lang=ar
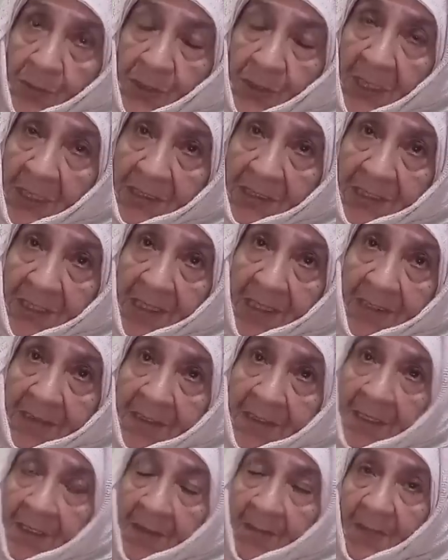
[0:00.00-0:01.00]
وتجي
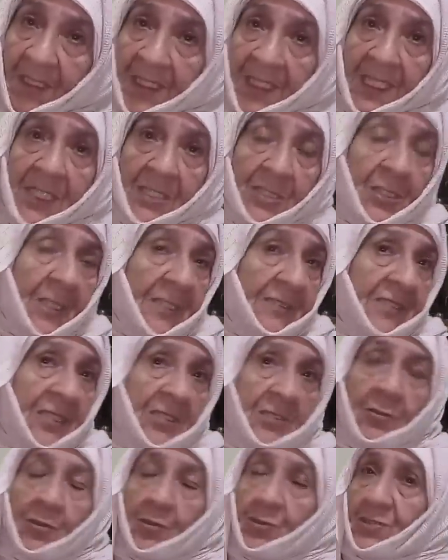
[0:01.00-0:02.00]
للدار ما كاينش
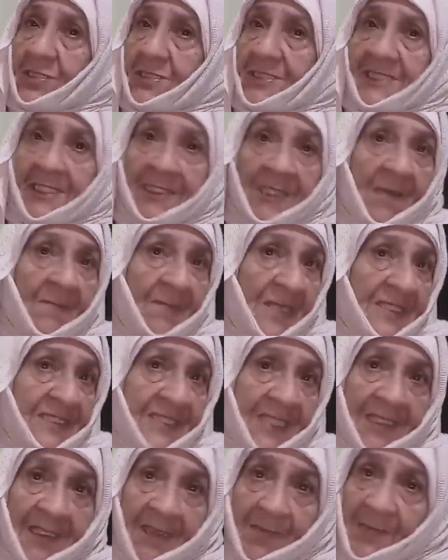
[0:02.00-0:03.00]
عندها الخروج الزنقه مع
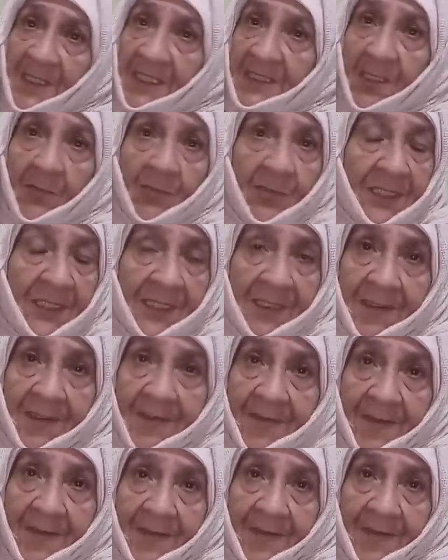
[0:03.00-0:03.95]
التلاميذ ولدي